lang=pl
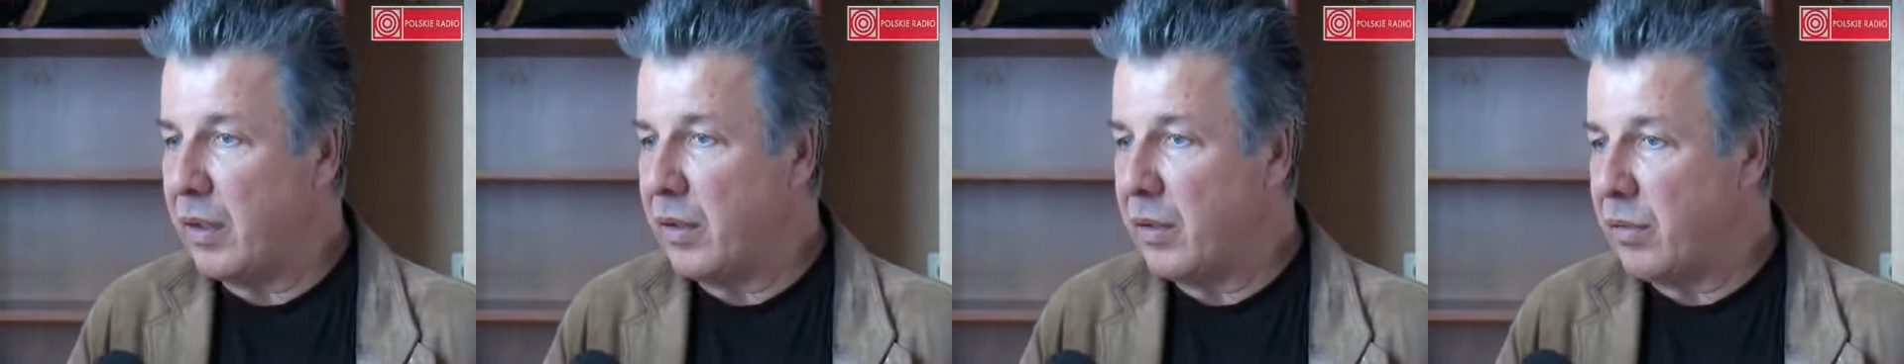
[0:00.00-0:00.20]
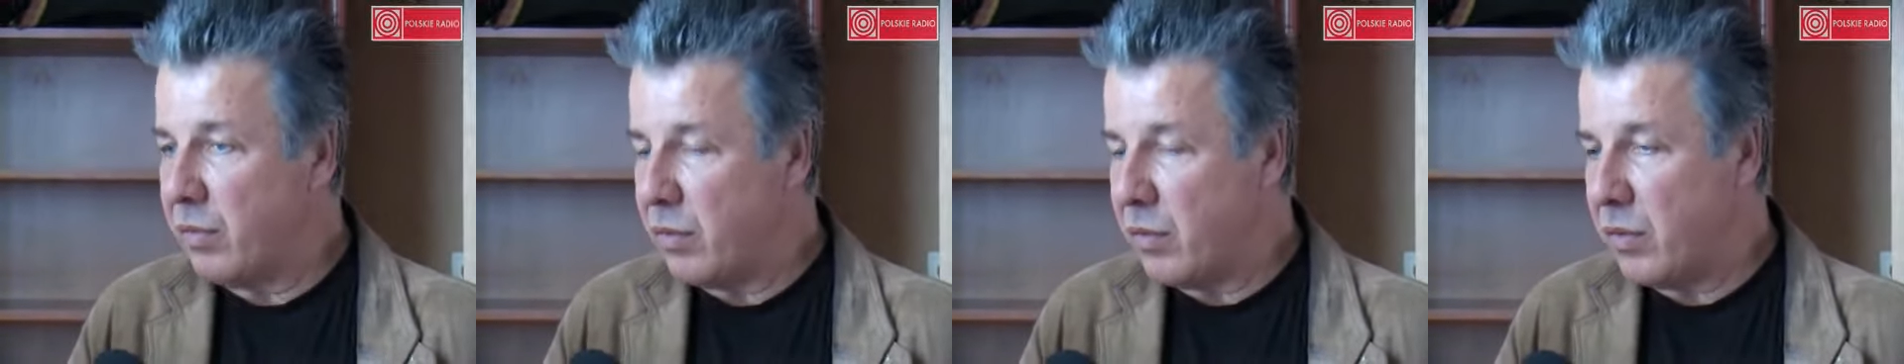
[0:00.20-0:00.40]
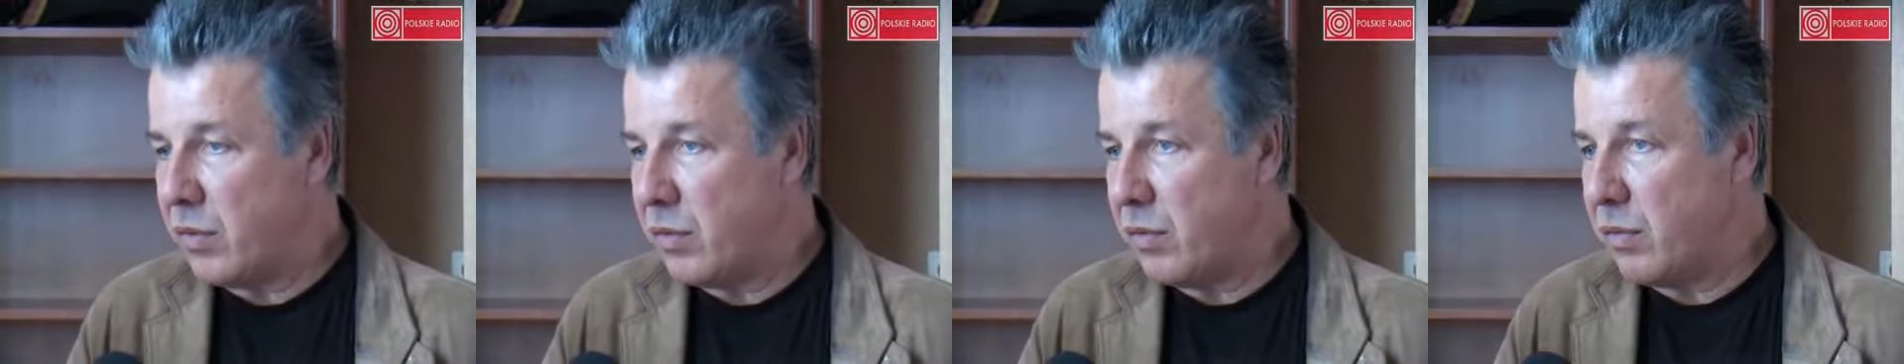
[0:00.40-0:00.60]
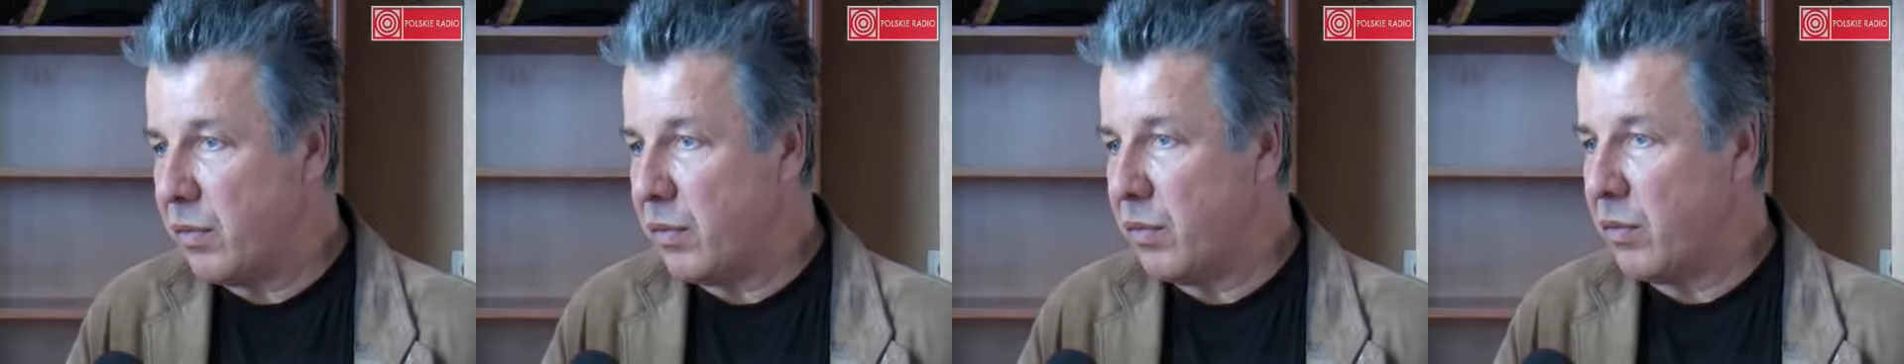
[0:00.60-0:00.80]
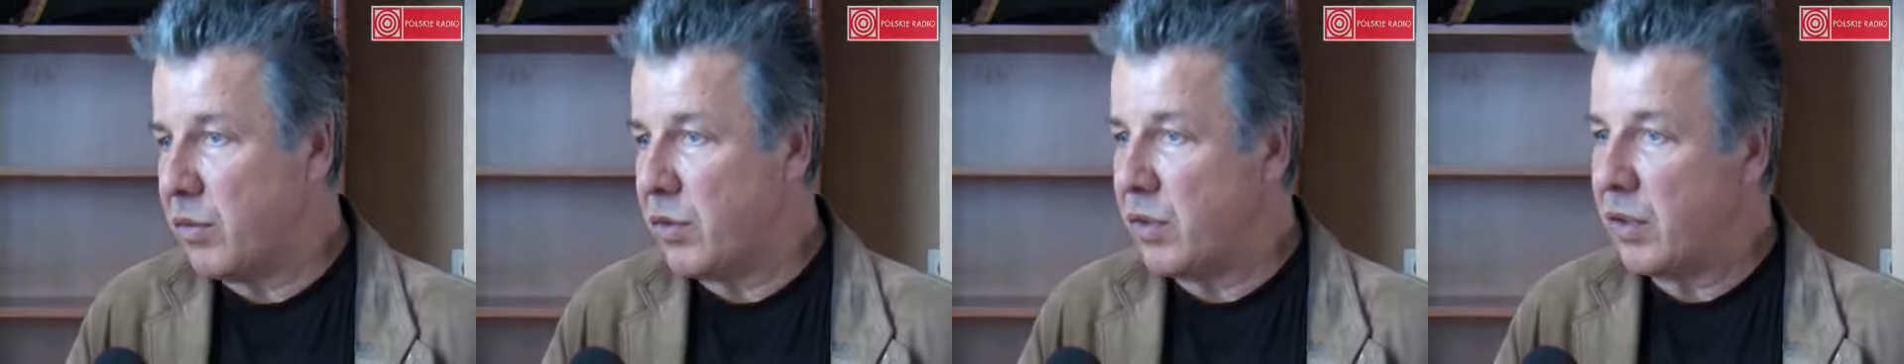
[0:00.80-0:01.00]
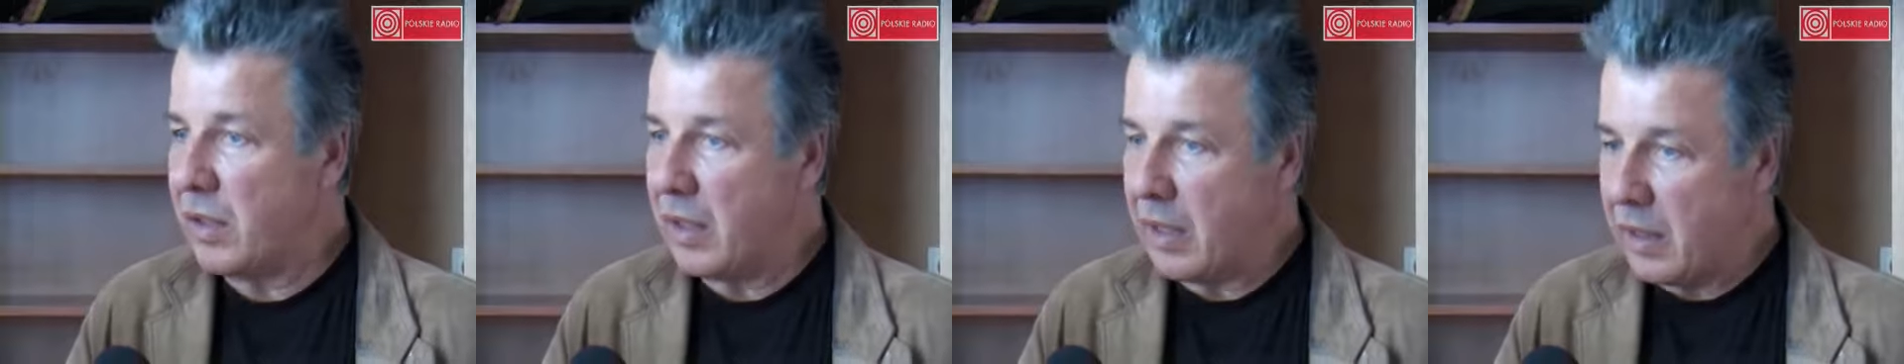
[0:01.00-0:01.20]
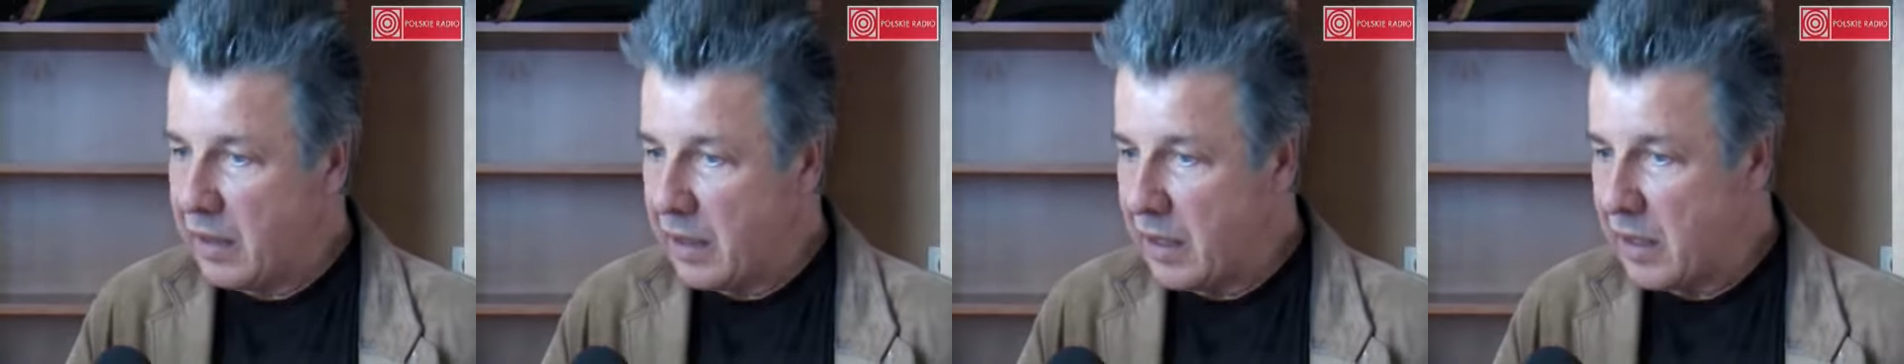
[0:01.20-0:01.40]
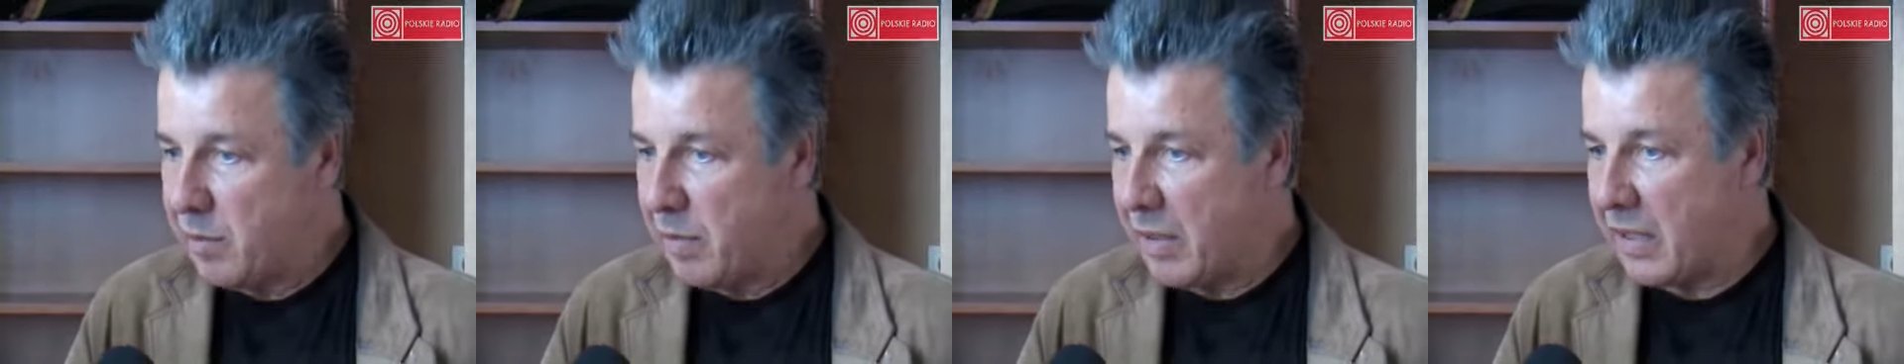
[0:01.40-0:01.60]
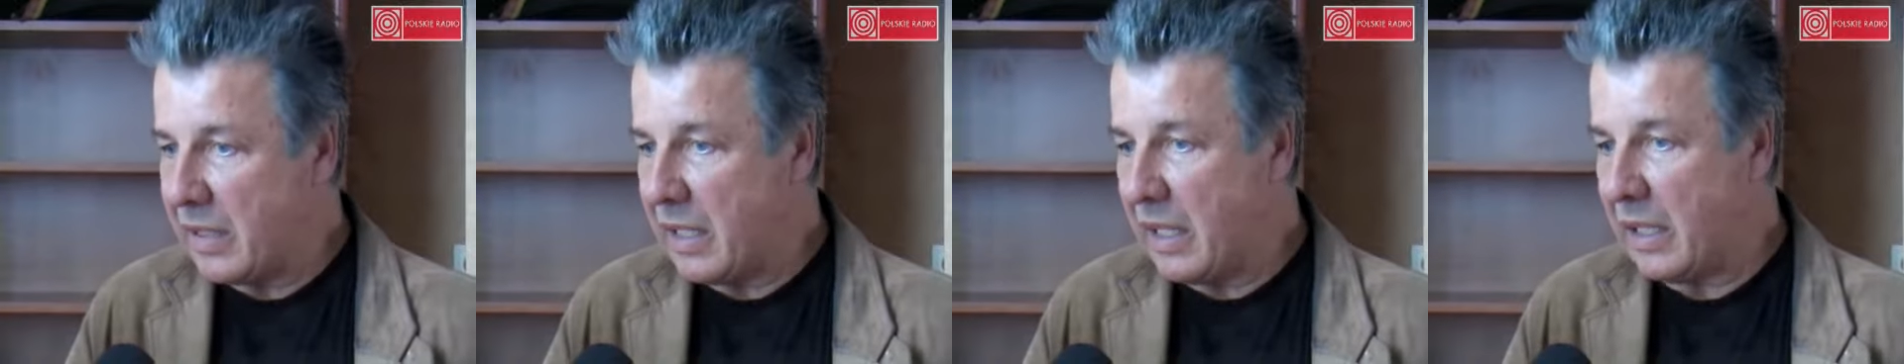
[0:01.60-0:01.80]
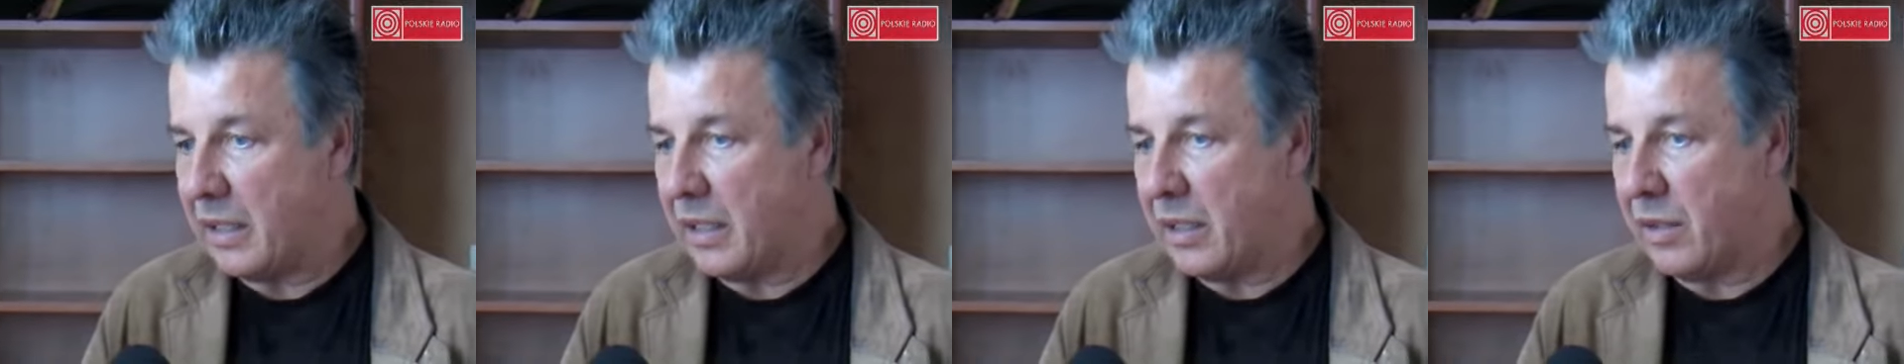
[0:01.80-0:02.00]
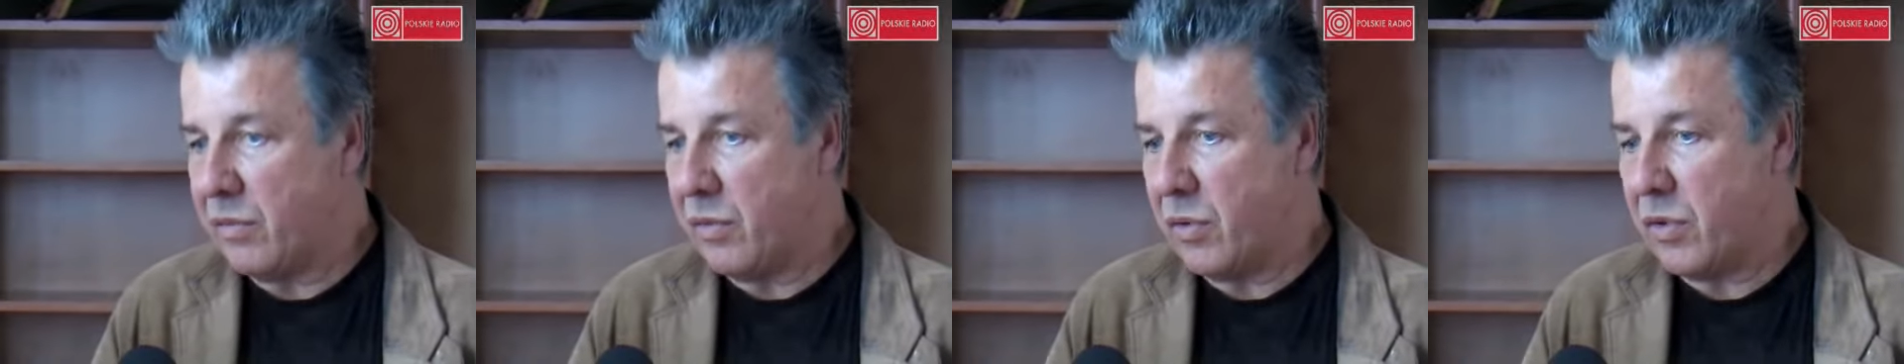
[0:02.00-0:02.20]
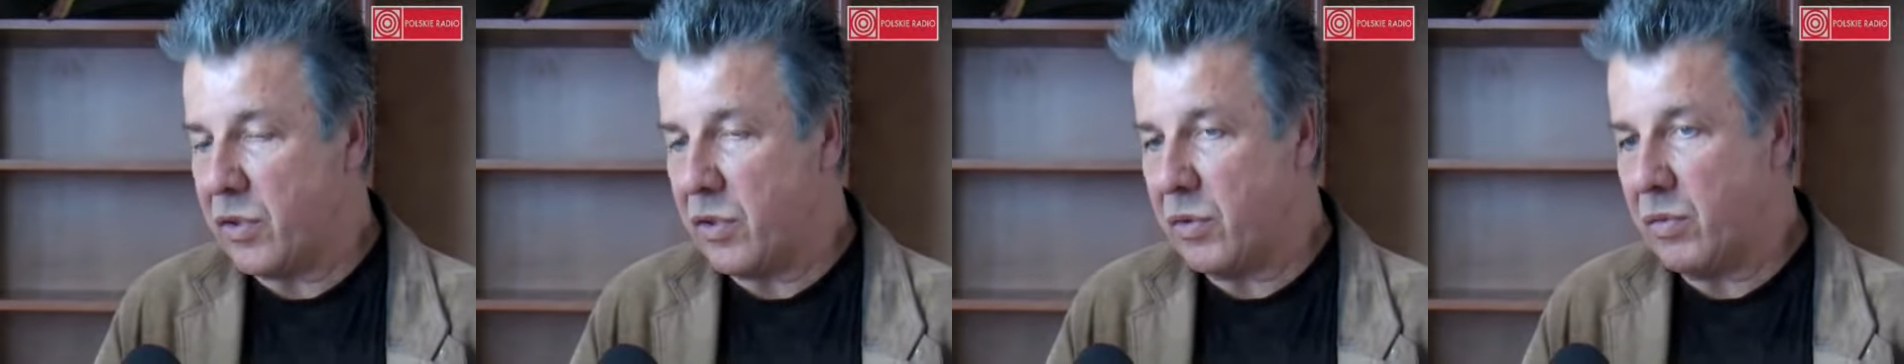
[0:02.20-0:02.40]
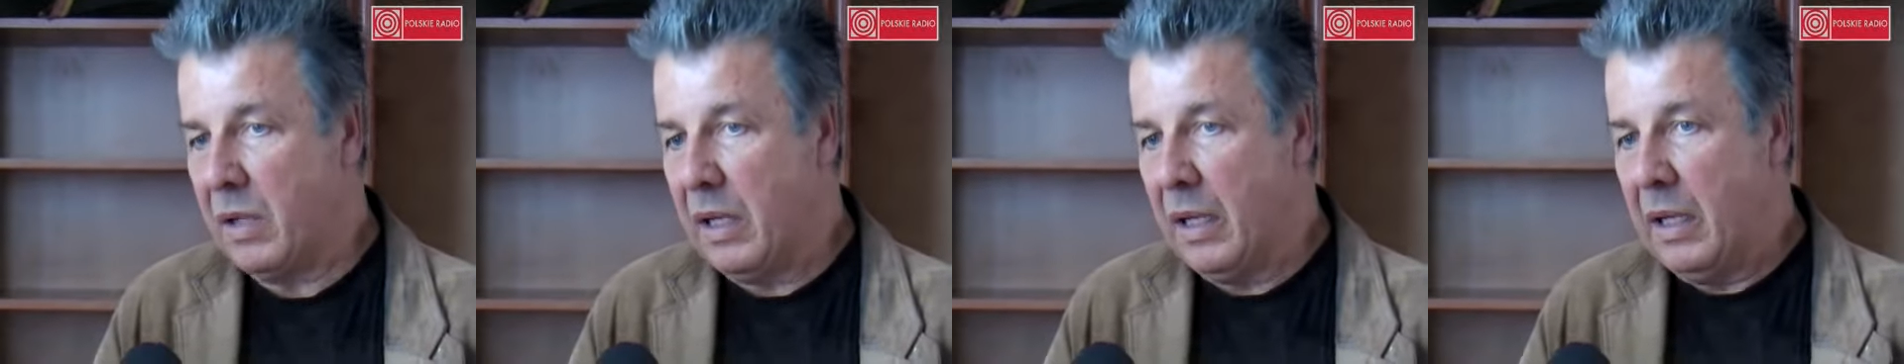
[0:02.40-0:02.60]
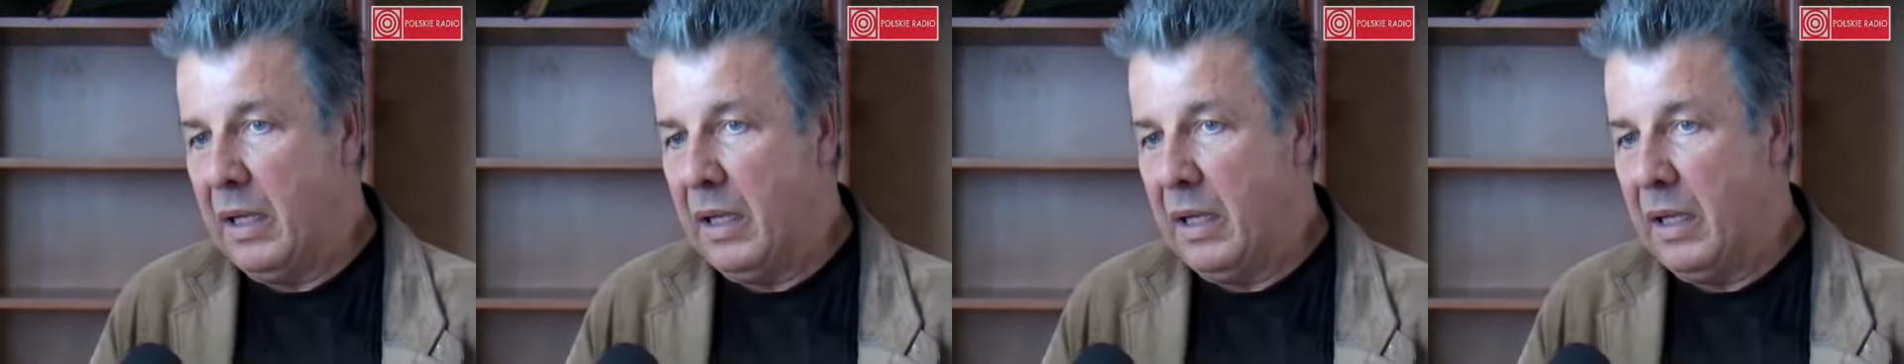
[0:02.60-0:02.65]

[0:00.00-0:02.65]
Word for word: i twórców, którzy te, te spektakle tworzą.